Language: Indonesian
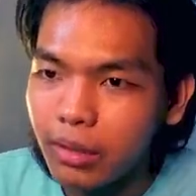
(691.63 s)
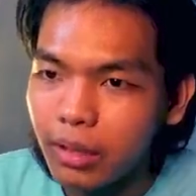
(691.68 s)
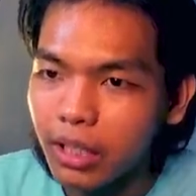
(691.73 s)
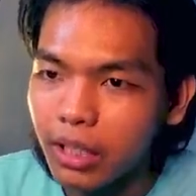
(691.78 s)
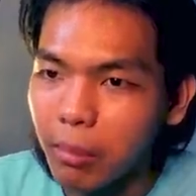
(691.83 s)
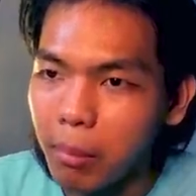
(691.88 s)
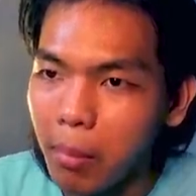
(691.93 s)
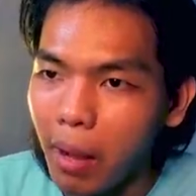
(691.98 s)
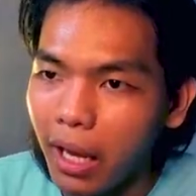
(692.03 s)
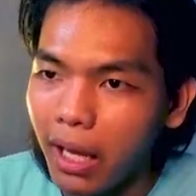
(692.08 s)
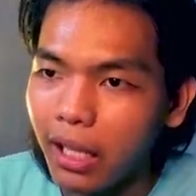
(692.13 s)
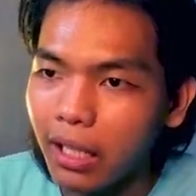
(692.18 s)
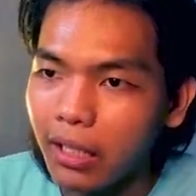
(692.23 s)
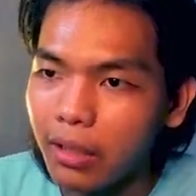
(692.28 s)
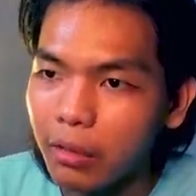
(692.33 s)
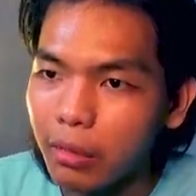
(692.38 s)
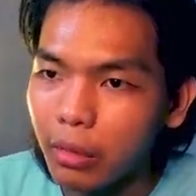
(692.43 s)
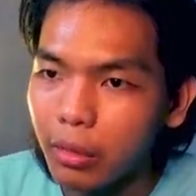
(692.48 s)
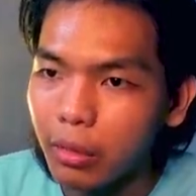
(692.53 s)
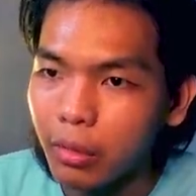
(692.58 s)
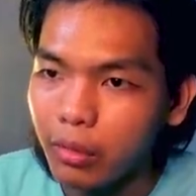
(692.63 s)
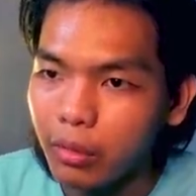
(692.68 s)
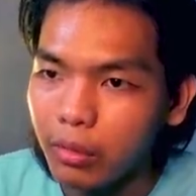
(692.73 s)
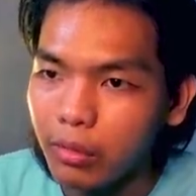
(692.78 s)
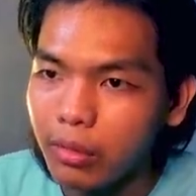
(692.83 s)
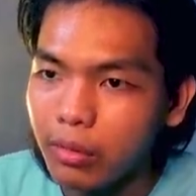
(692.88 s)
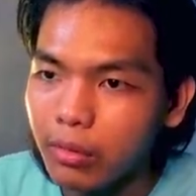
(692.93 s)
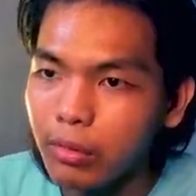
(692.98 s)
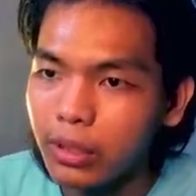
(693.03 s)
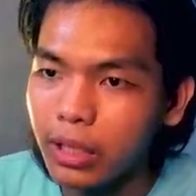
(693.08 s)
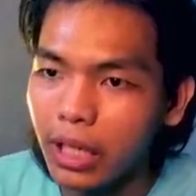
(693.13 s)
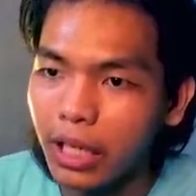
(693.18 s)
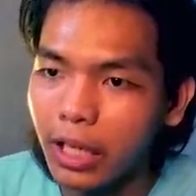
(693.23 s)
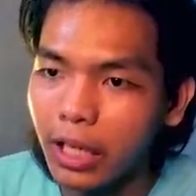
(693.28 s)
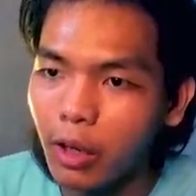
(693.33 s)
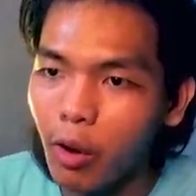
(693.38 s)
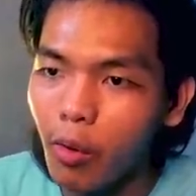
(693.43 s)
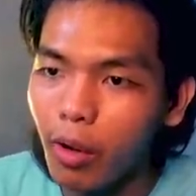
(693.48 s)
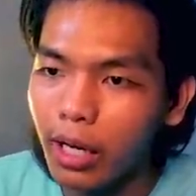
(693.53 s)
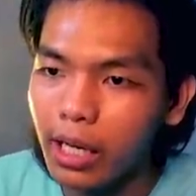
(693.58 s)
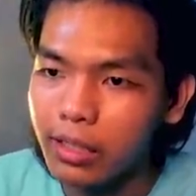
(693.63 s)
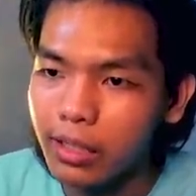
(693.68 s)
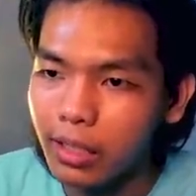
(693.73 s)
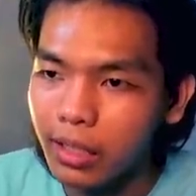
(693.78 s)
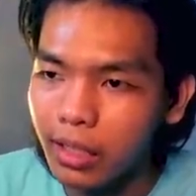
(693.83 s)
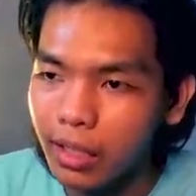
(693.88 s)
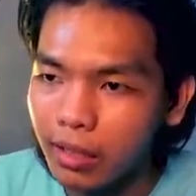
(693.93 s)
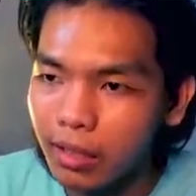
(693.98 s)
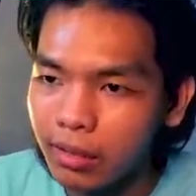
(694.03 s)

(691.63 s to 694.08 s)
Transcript: Ini gimana lagi gue turun? Bisa dari goa gak sih?